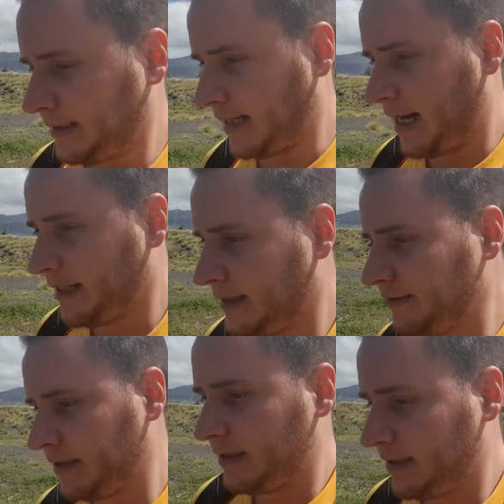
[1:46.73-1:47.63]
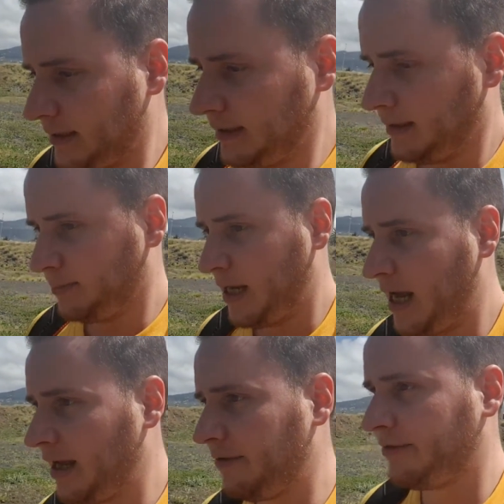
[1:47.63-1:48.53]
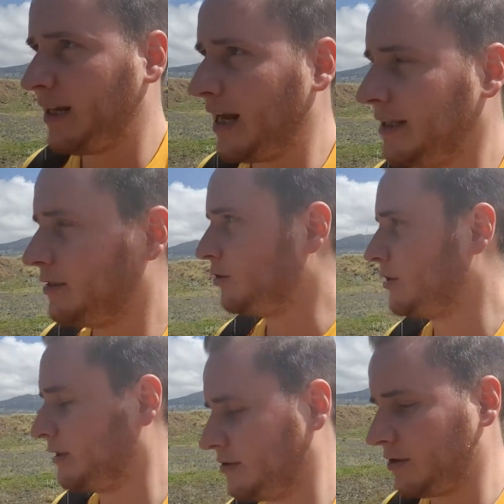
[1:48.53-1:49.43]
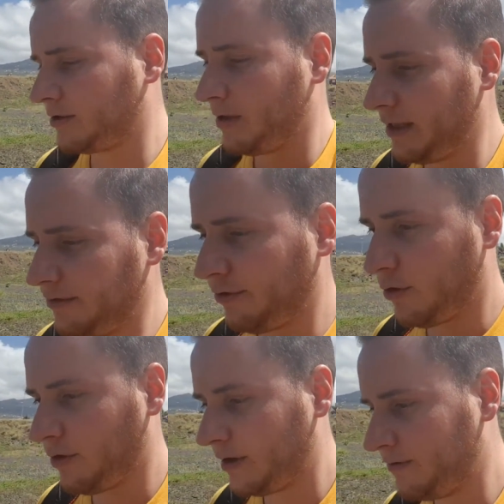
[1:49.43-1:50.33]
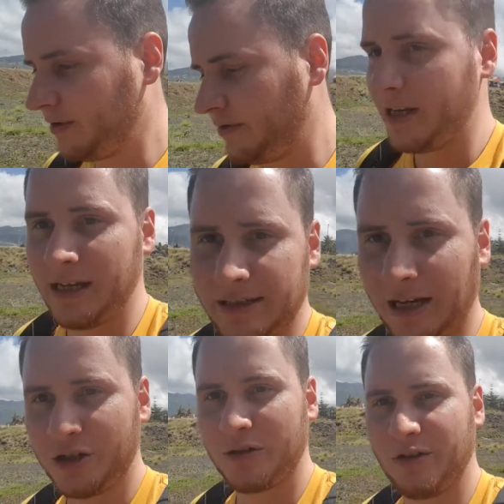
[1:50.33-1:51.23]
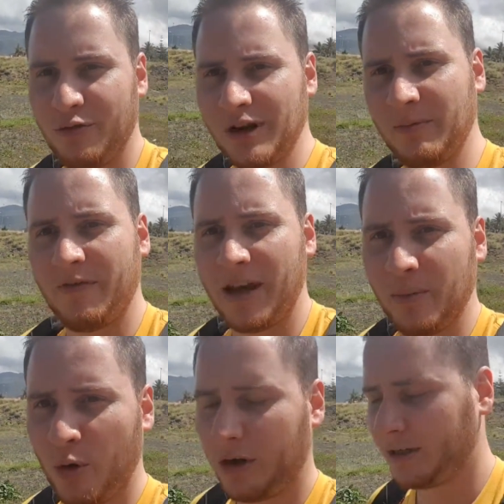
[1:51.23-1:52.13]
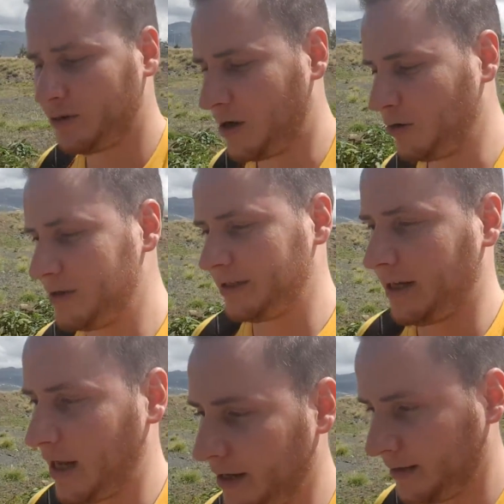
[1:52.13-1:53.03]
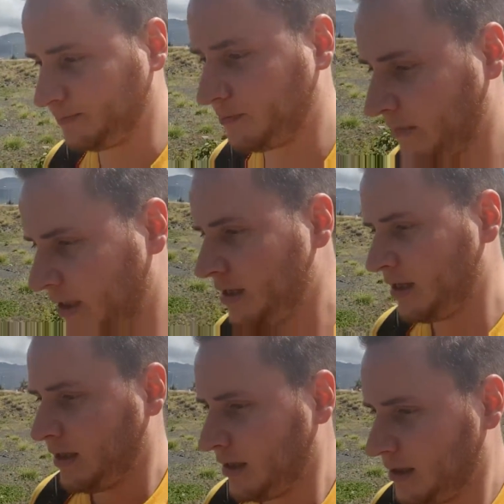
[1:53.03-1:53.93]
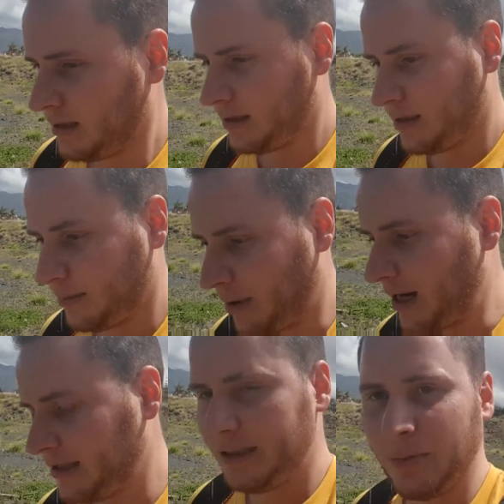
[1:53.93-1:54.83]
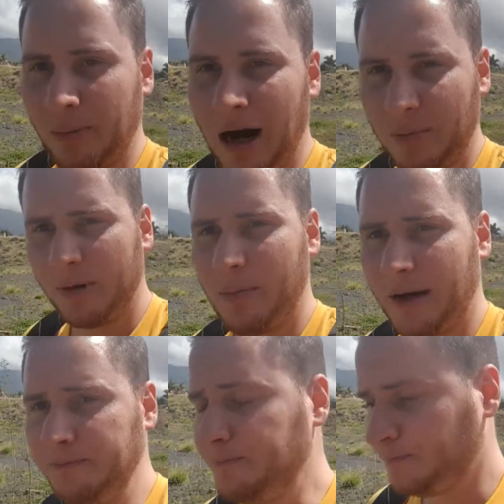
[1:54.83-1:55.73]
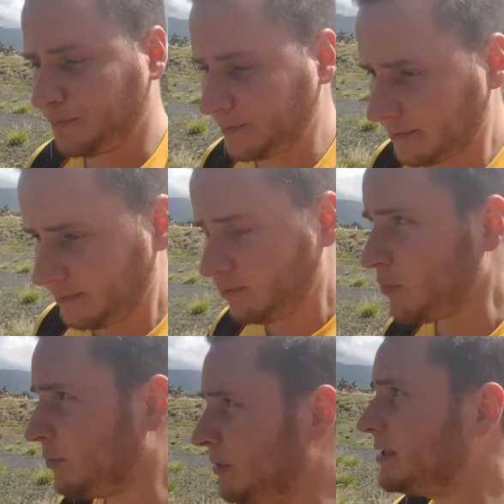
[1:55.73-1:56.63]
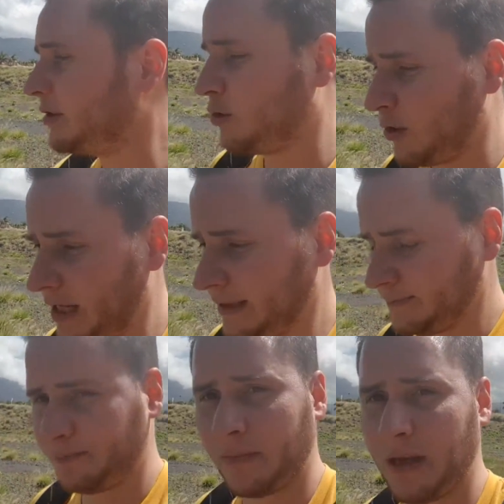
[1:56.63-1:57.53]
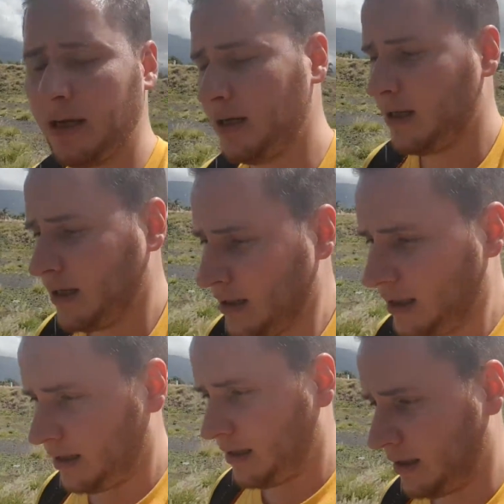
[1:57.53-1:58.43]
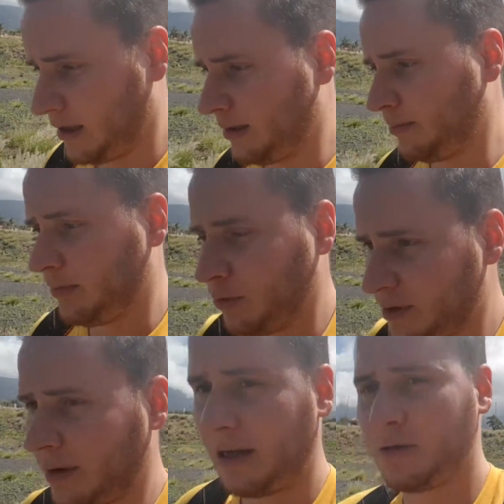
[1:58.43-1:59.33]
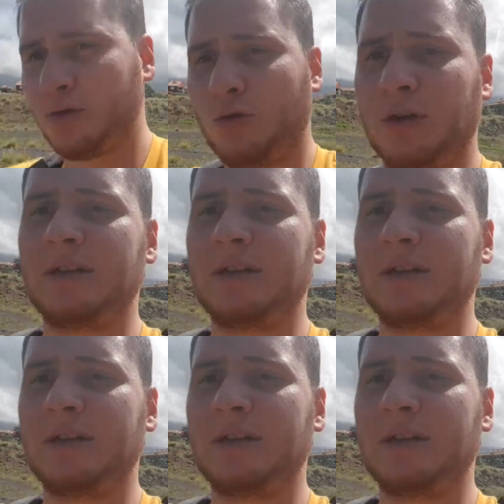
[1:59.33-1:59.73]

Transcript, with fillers: Dann ähm, vielleicht noch zu, zur Info, wie wir jetzt Anschluss gefunden haben. Wir werden morgen zu Hause eine kleine äh, Party im Apartment machen mit den Kollegen. Ähm, und zwar ist es so,